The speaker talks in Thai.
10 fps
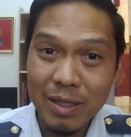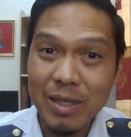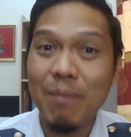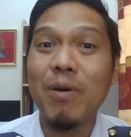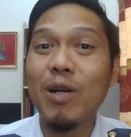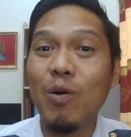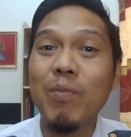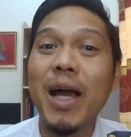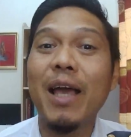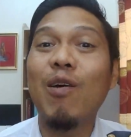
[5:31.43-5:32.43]
ทำขนม
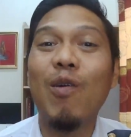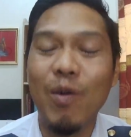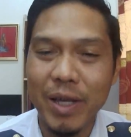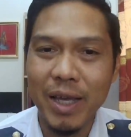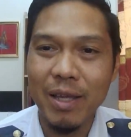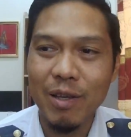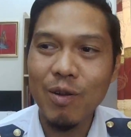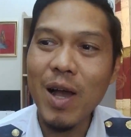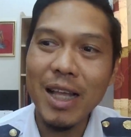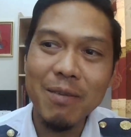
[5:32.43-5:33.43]
ขายของเนี้ย
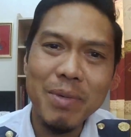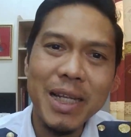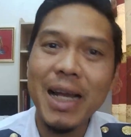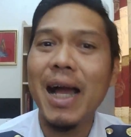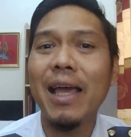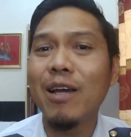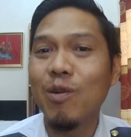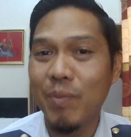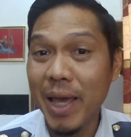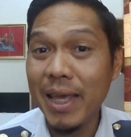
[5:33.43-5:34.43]
ก็อาจจะไม่ได้ขายขน
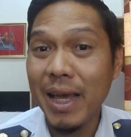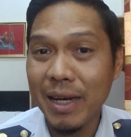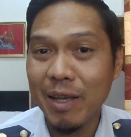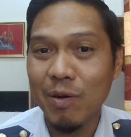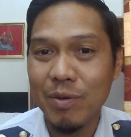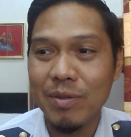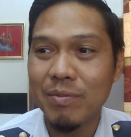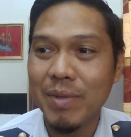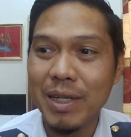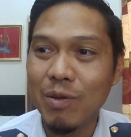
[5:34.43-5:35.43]
มแค่อย่างเดียว
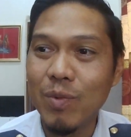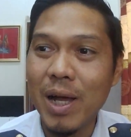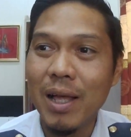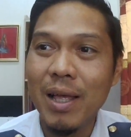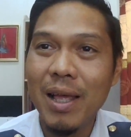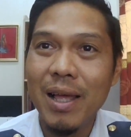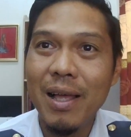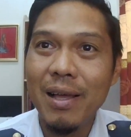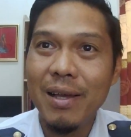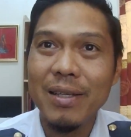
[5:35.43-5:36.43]
หมายถึงว่า
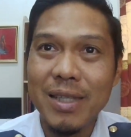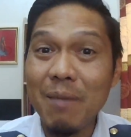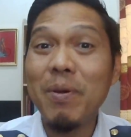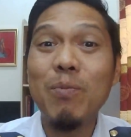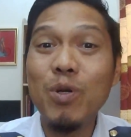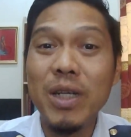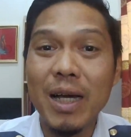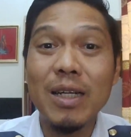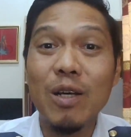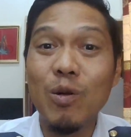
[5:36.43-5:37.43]
ถ้าเป็นพูดถึง
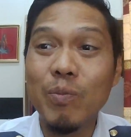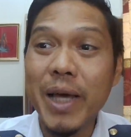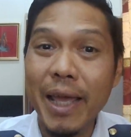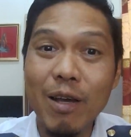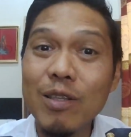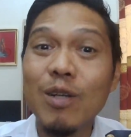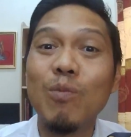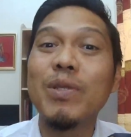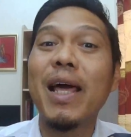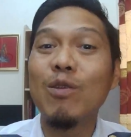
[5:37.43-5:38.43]
ขนมไทยก็ขน
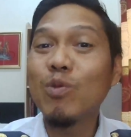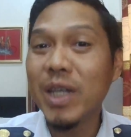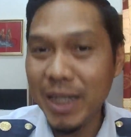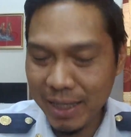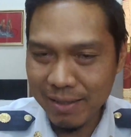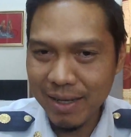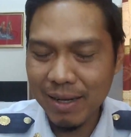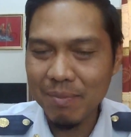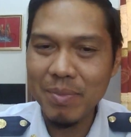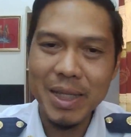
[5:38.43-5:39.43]
มไทยทุกชนิดนะ
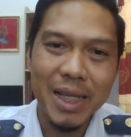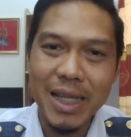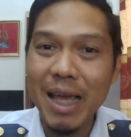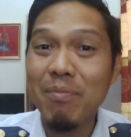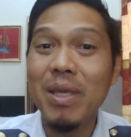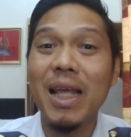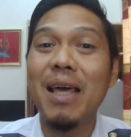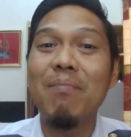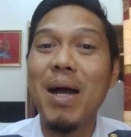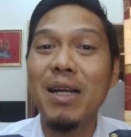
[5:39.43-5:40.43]
ประเทศไทยมีอะไร
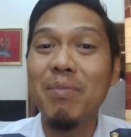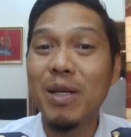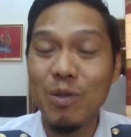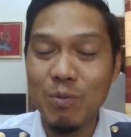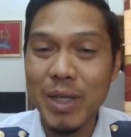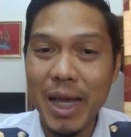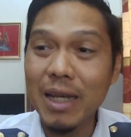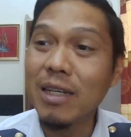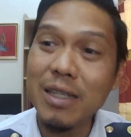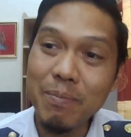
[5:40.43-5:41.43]
บ้างที่เป็นขนมไทย
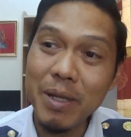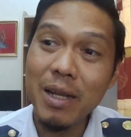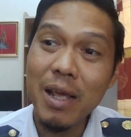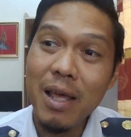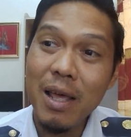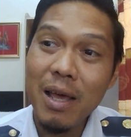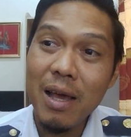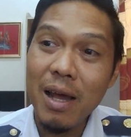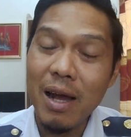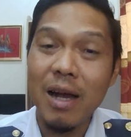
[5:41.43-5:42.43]
หรือจะเป็น
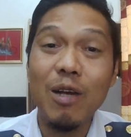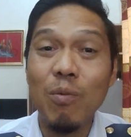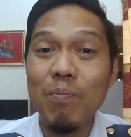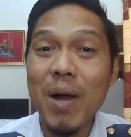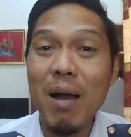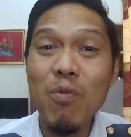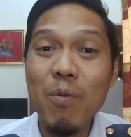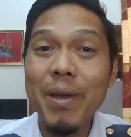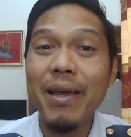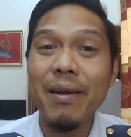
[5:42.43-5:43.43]
ขนมปังพว
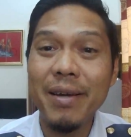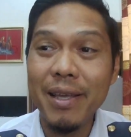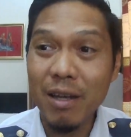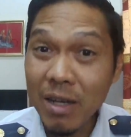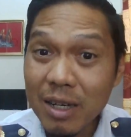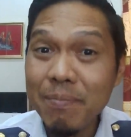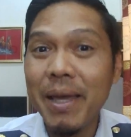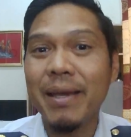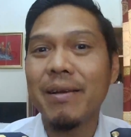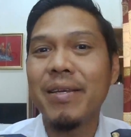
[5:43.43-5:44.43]
กเบเกอรี่ก็คือเบ
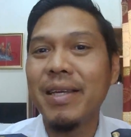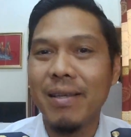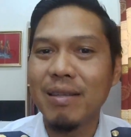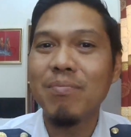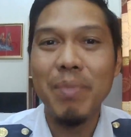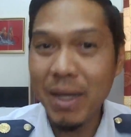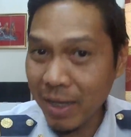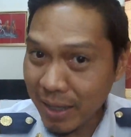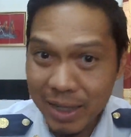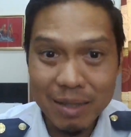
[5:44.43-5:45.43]
เกอรี่ เบเก
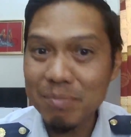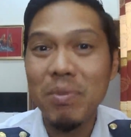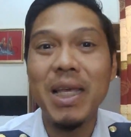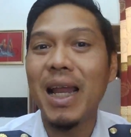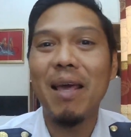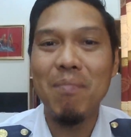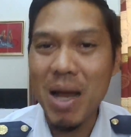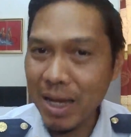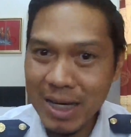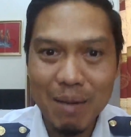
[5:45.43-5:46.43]
อรี่มีอะไร
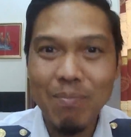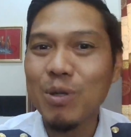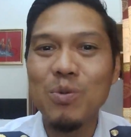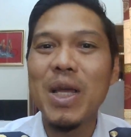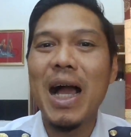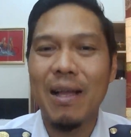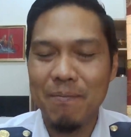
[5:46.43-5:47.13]
บ้างก็ทำมันทุกอย่าง